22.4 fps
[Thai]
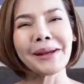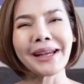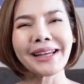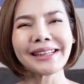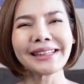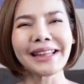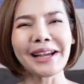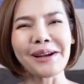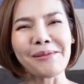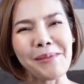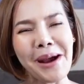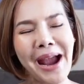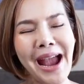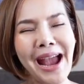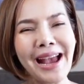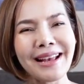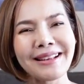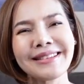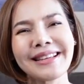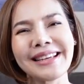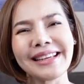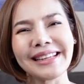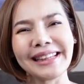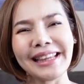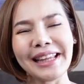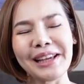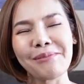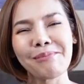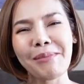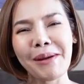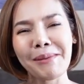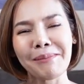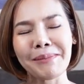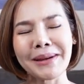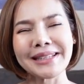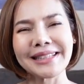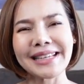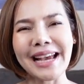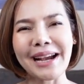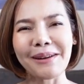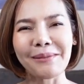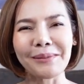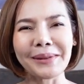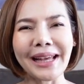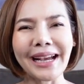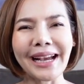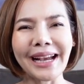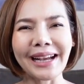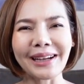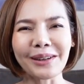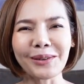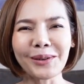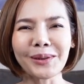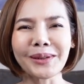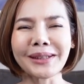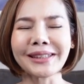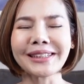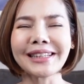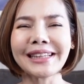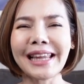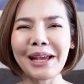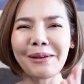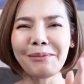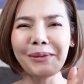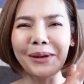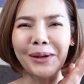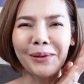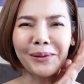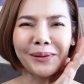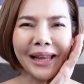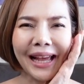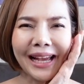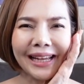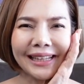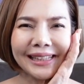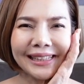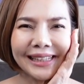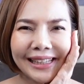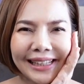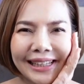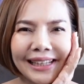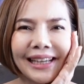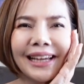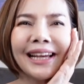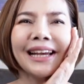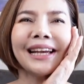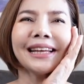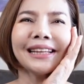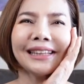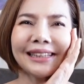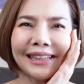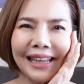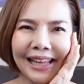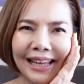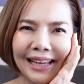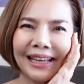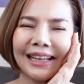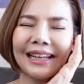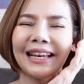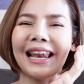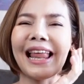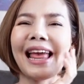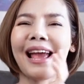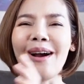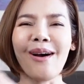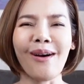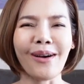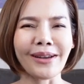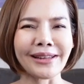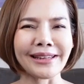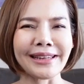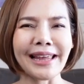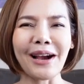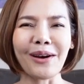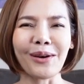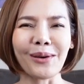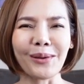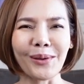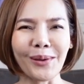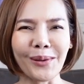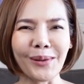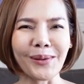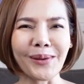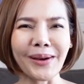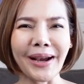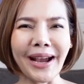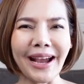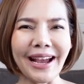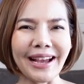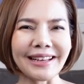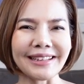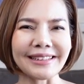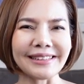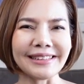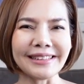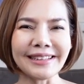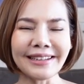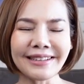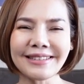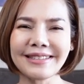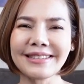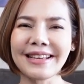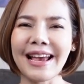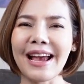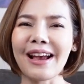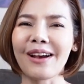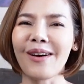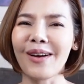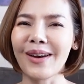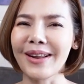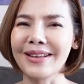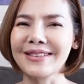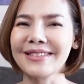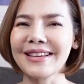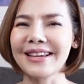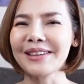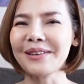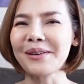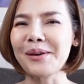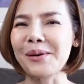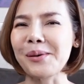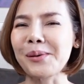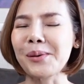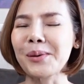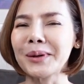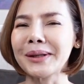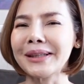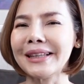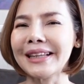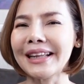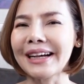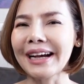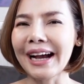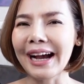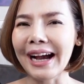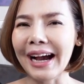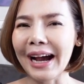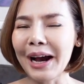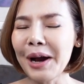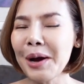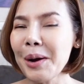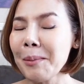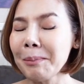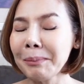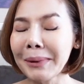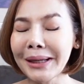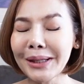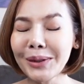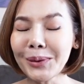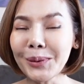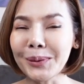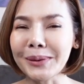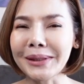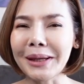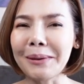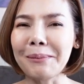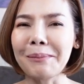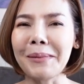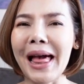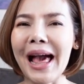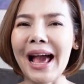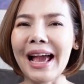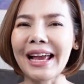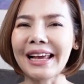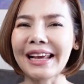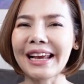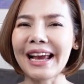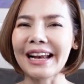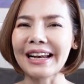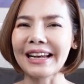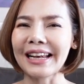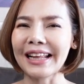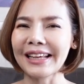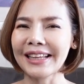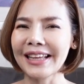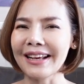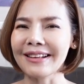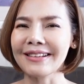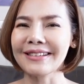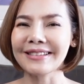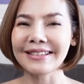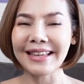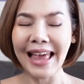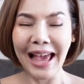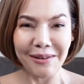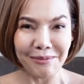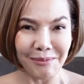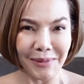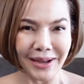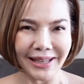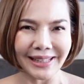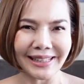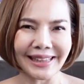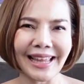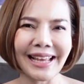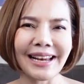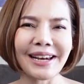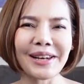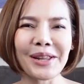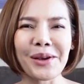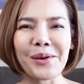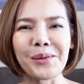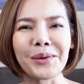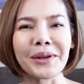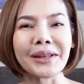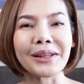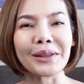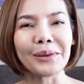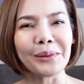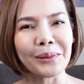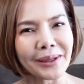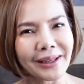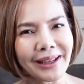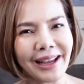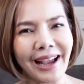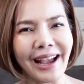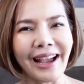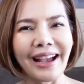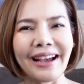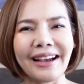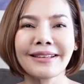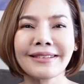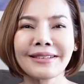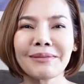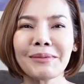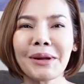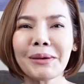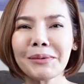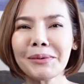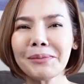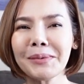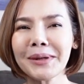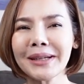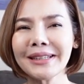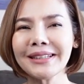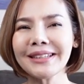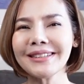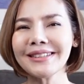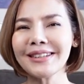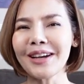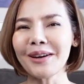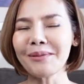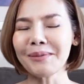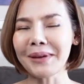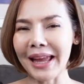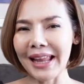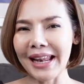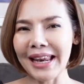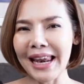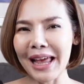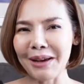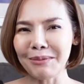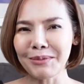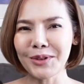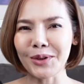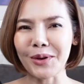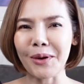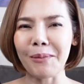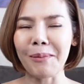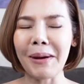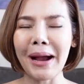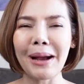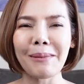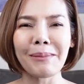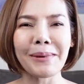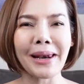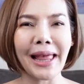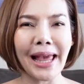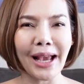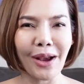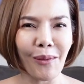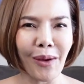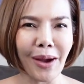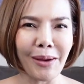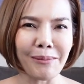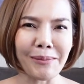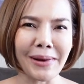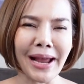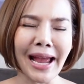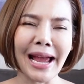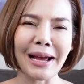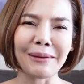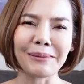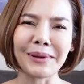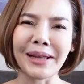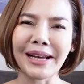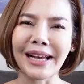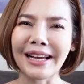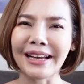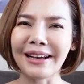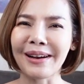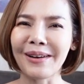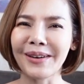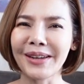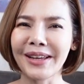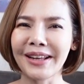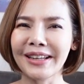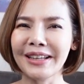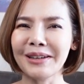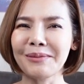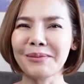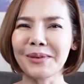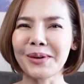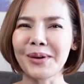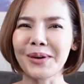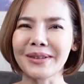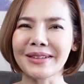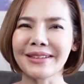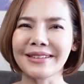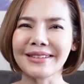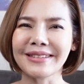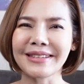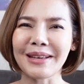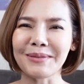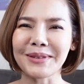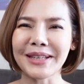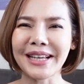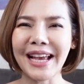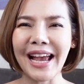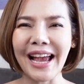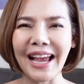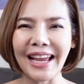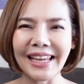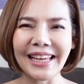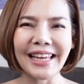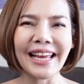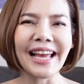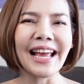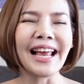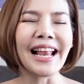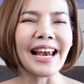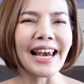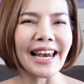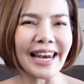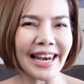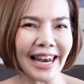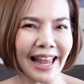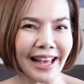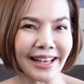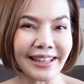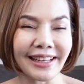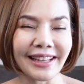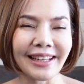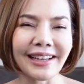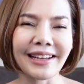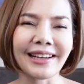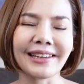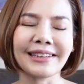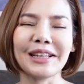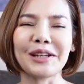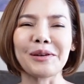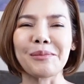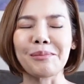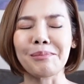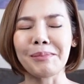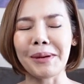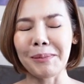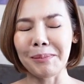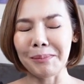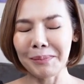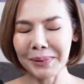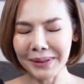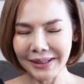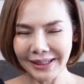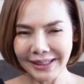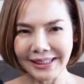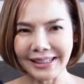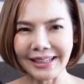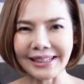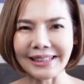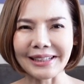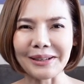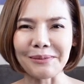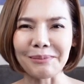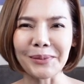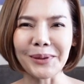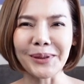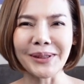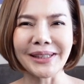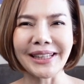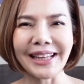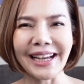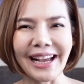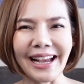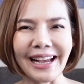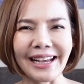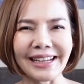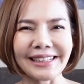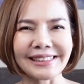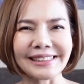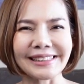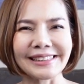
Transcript: เพียงทำห้าสิ่งนี้เป็นประจำนะคะคุณก็จะได้ผิวหน้าที่เด็กและอ่อนเยาว์ลงค่ะเนื่องจากคอลลาเจนของคุณนะคะไม่ถูกทำลายค่ะและยังสร้างใหม่ได้เร็วอีกด้วยค่ะสำหรับเพื่อนๆที่ชอบเคล็ดลับสุขภาพและความงามนะคะก็อย่าลืมกด ซับสไครบ์ ไลค์กระดิ่งเป็นเพื่อนกันกับปุ้ยนะคะ